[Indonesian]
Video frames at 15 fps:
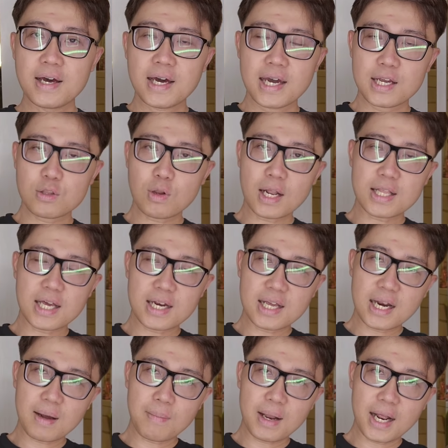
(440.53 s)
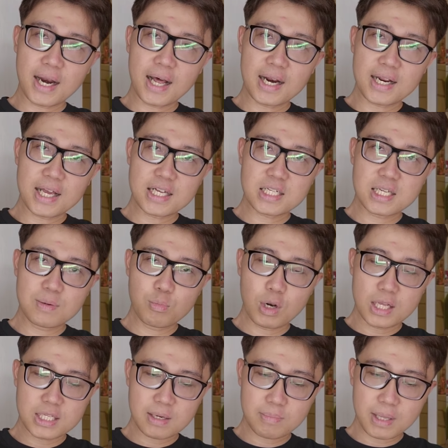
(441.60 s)
itulah tadi ramalan Aries di
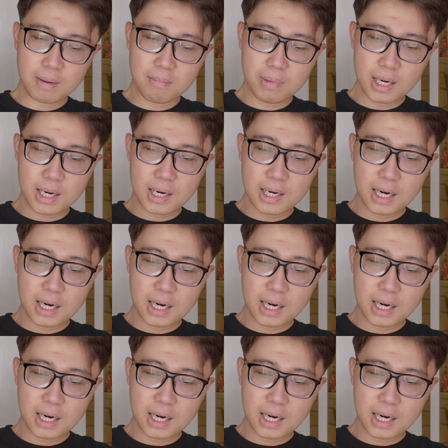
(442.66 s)
bulan September